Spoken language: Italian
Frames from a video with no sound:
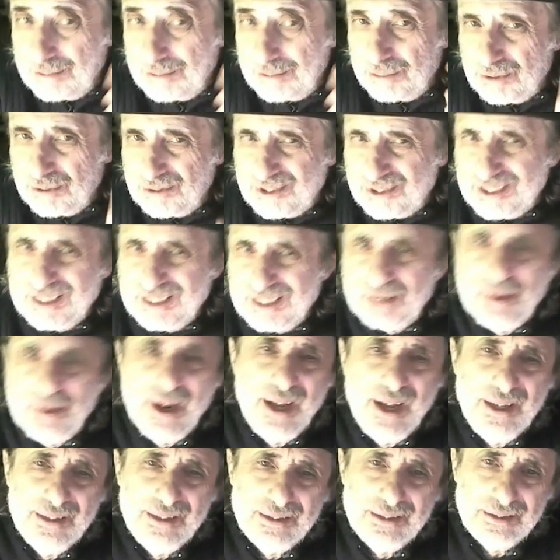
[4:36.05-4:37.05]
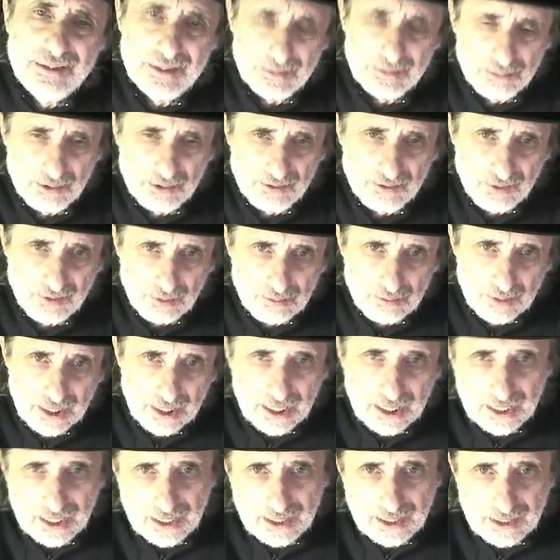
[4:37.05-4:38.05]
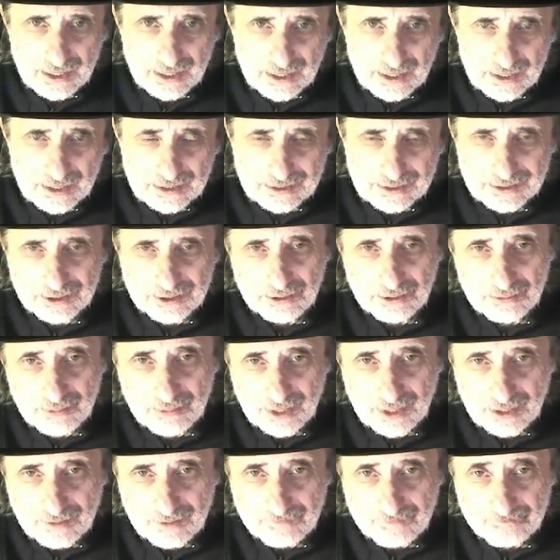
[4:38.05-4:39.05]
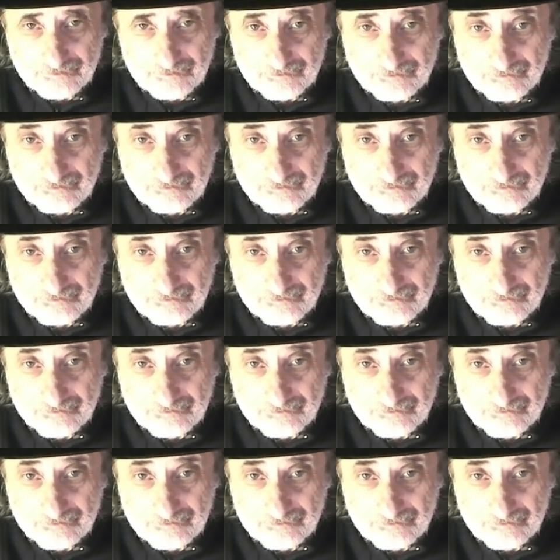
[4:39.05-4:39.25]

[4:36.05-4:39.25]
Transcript: più insinuante, più femminile, insomma, no?